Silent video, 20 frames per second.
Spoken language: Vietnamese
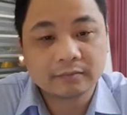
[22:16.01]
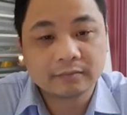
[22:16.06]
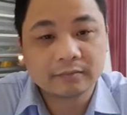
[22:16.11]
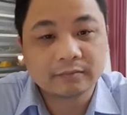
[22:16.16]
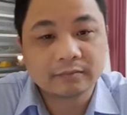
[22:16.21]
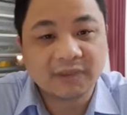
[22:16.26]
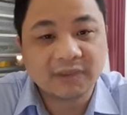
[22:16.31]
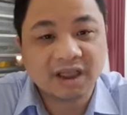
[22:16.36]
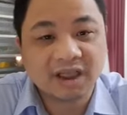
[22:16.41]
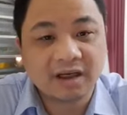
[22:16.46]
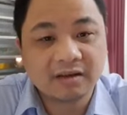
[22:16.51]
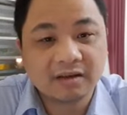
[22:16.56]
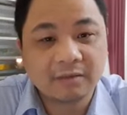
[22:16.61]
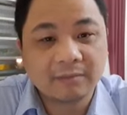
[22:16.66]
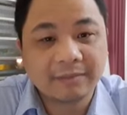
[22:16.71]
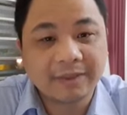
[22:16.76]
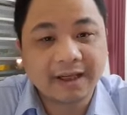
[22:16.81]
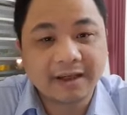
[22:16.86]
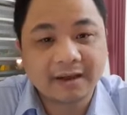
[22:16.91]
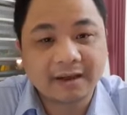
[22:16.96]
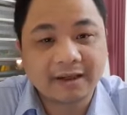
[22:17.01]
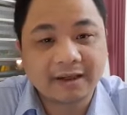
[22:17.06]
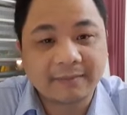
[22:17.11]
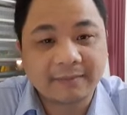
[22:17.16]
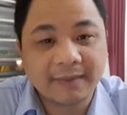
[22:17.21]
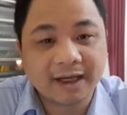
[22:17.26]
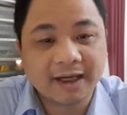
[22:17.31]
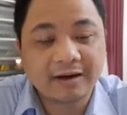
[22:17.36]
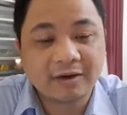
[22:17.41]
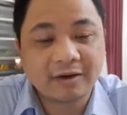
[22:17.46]
Vâng, Hương bé là
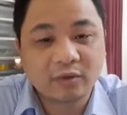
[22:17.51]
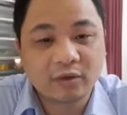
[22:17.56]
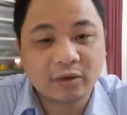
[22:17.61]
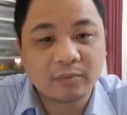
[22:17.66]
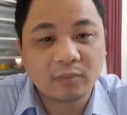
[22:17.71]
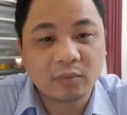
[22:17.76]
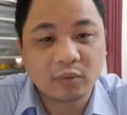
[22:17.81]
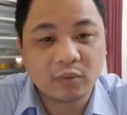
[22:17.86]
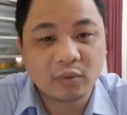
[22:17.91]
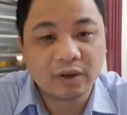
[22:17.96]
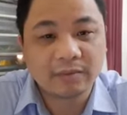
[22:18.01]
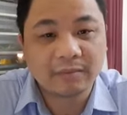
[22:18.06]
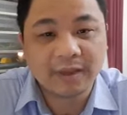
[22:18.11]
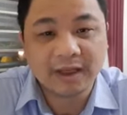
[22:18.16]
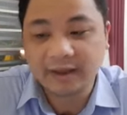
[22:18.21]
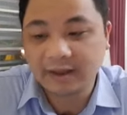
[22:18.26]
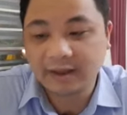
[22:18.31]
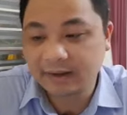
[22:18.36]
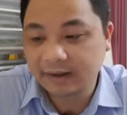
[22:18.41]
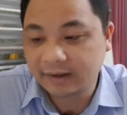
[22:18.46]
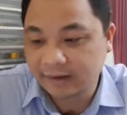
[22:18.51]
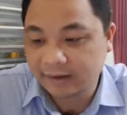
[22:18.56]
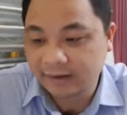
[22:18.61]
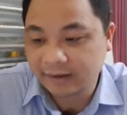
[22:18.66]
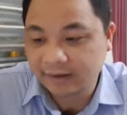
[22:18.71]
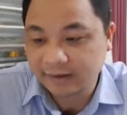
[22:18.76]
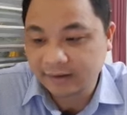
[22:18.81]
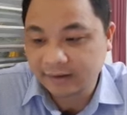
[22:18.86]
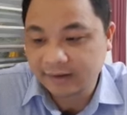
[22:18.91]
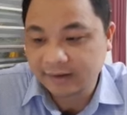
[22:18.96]
8A, Huyền Bùi là B.
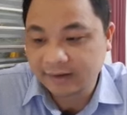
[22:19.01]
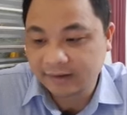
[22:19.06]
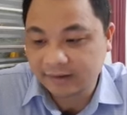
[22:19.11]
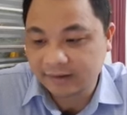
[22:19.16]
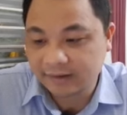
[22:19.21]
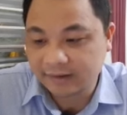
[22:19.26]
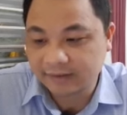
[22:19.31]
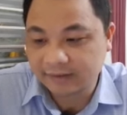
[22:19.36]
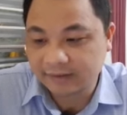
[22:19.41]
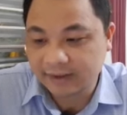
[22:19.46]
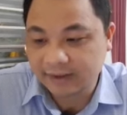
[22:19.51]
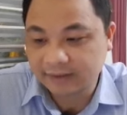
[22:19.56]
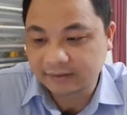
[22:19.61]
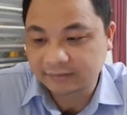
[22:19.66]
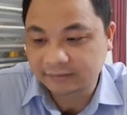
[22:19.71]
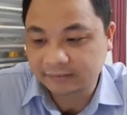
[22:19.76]
Đúng không ạ?